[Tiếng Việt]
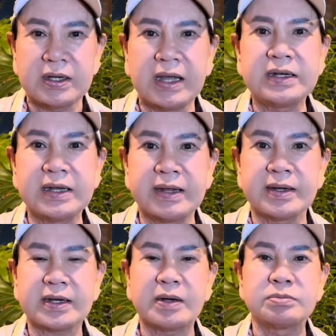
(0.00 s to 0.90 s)
anh
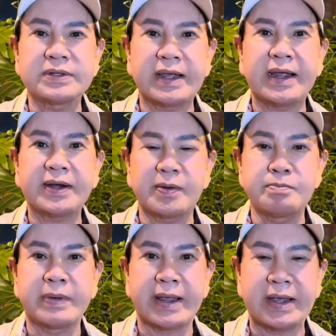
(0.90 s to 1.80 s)
là không cha
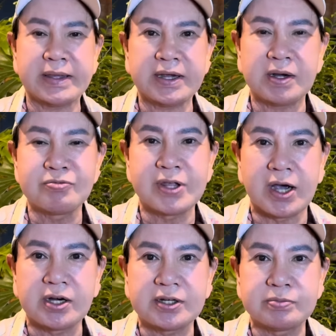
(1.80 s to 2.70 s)
không mẹ nha không
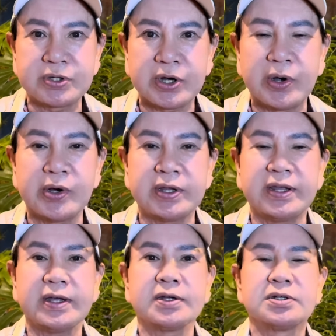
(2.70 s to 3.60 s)
vợ không con
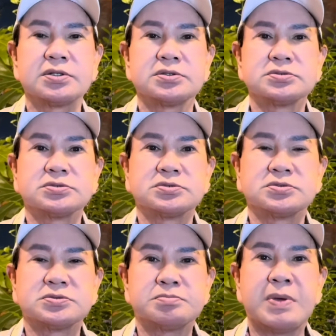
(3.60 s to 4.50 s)
nha
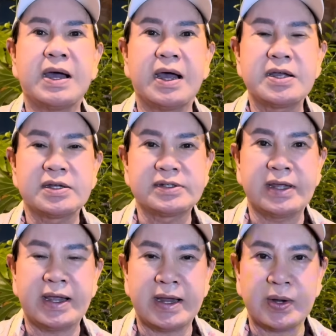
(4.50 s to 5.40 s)
mà
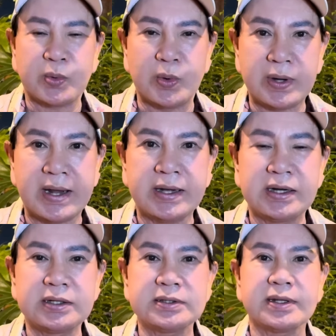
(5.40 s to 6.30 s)
nhà của anh
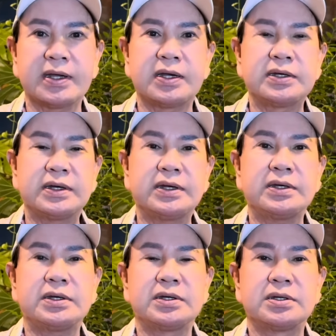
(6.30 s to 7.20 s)
đứng tên
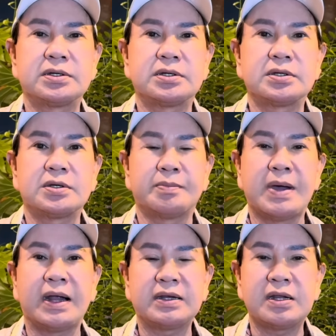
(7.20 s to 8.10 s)
ha
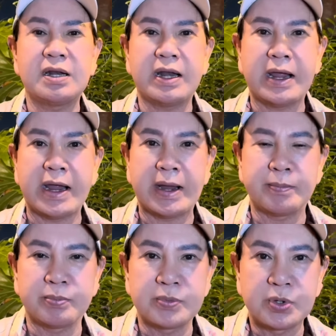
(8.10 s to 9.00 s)
mà anh đi
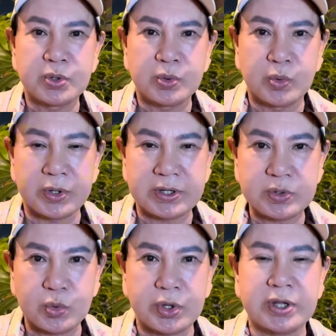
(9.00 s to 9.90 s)
làm
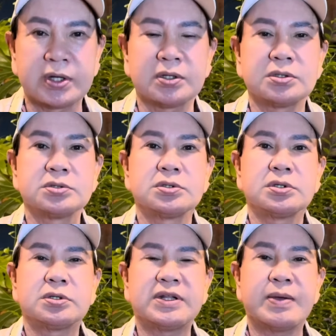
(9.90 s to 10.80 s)
quỹ quyền
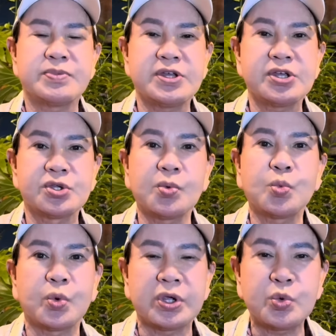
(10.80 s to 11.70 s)
làm di chúc
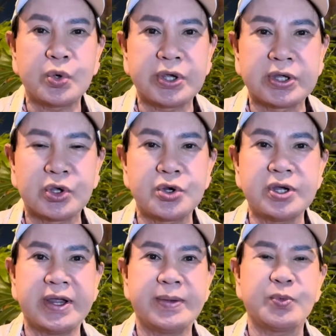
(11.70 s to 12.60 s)
quỹ quyền cho
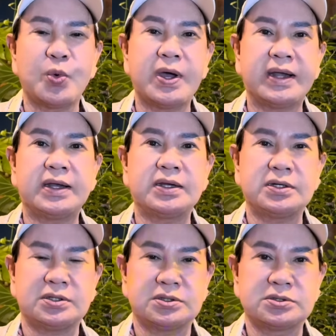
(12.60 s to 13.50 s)
đứa em của anh
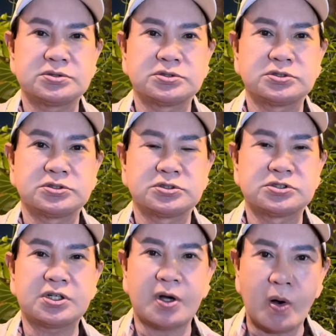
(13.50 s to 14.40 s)

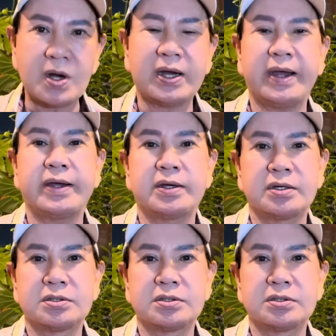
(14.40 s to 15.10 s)
rất khó khăn